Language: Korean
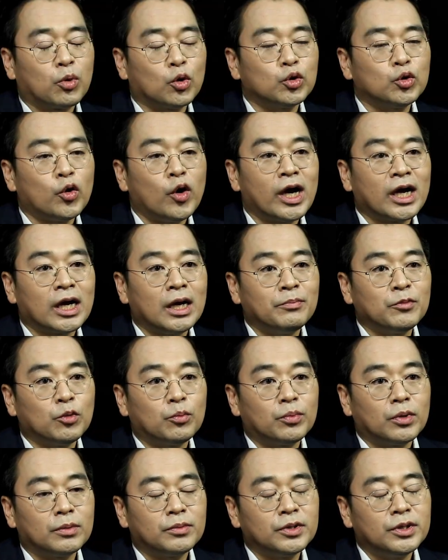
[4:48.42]
보조
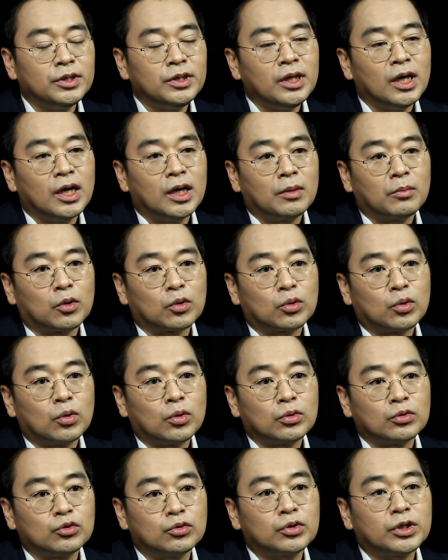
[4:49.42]
항암요법은
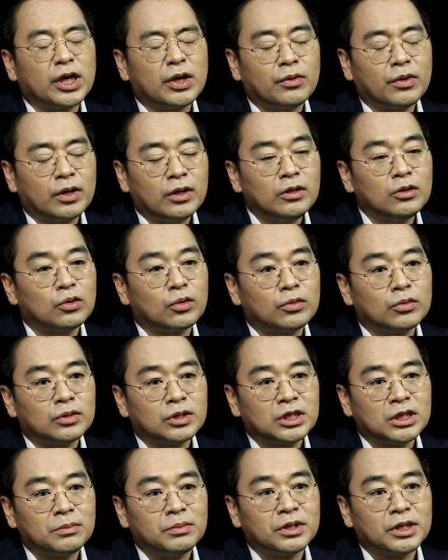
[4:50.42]
보통 육 개월 또는
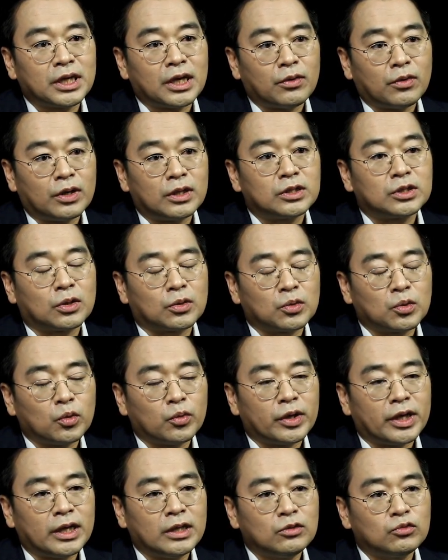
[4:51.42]
십이 개월
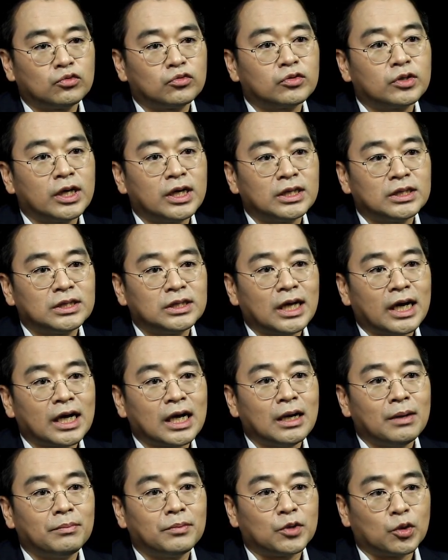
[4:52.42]
정도의 두 가지
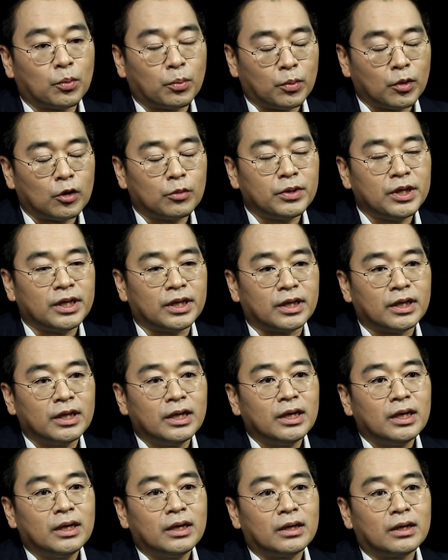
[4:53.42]
항암요법이
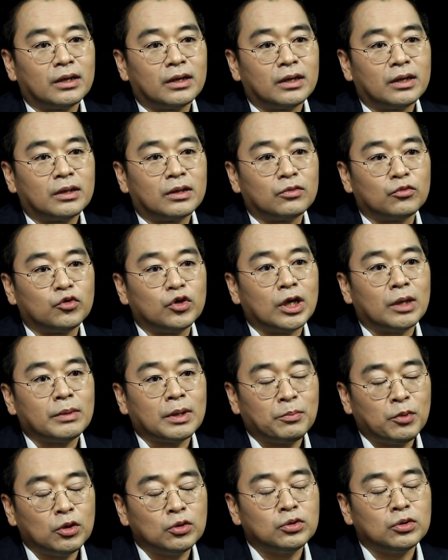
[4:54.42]
어, 위암의
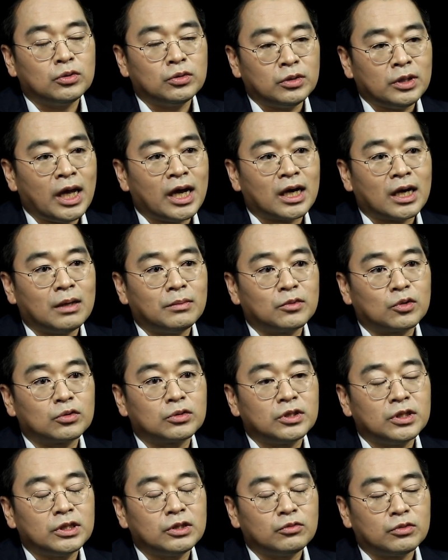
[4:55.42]
표준 항암으로
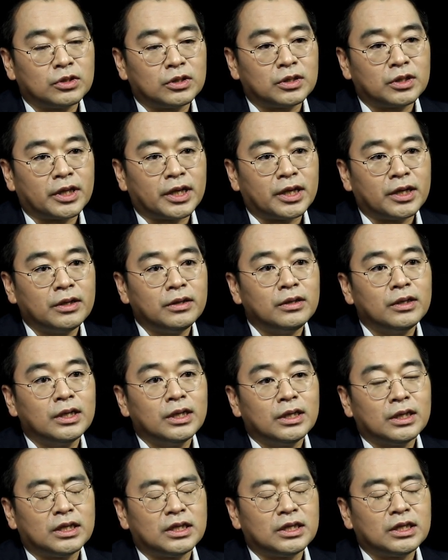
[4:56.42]
쓰이고 있는데요.
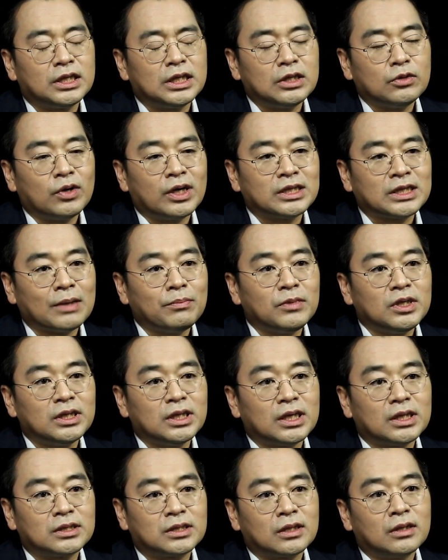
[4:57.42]
이 기와 삼
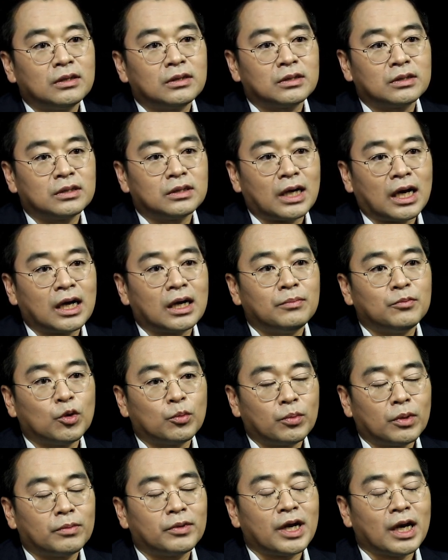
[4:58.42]
기에서 그
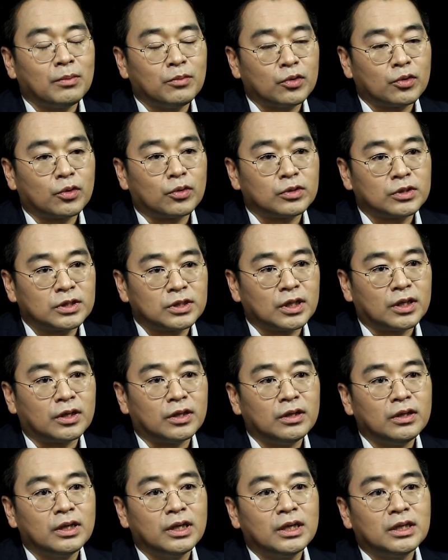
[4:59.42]
항암요법을
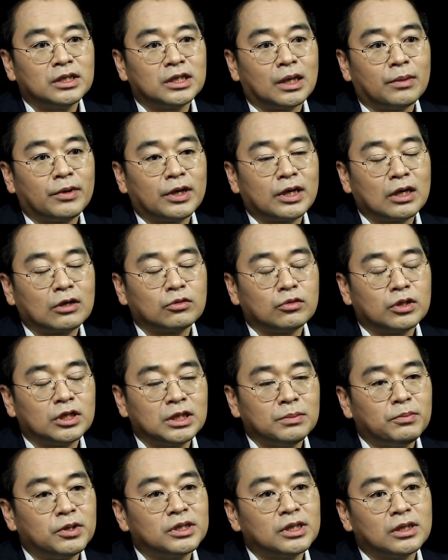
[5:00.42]
함으로써 재발 확률을
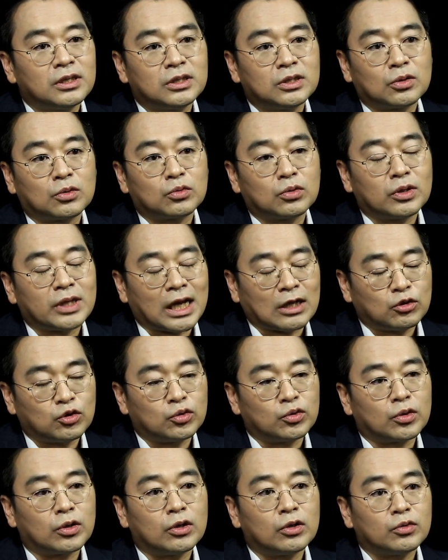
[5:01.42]
십 퍼센트 정도
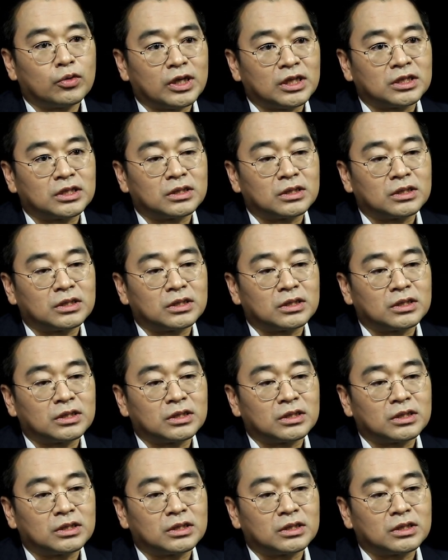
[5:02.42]
낮추는 걸로 되어